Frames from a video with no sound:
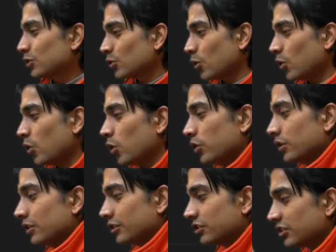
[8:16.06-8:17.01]
सो so,
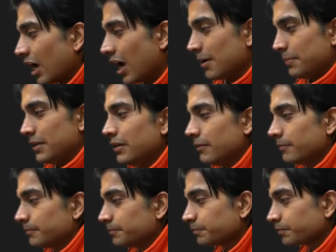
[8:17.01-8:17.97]
जहां भी
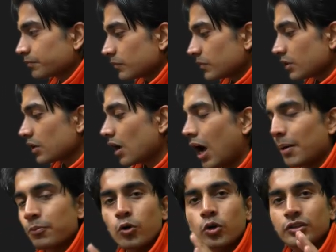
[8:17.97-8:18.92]

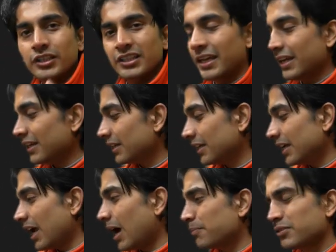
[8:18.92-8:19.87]
आपको दिखे कि
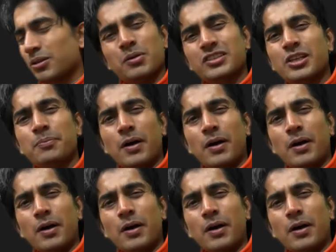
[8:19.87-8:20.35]
आप समझ नहीं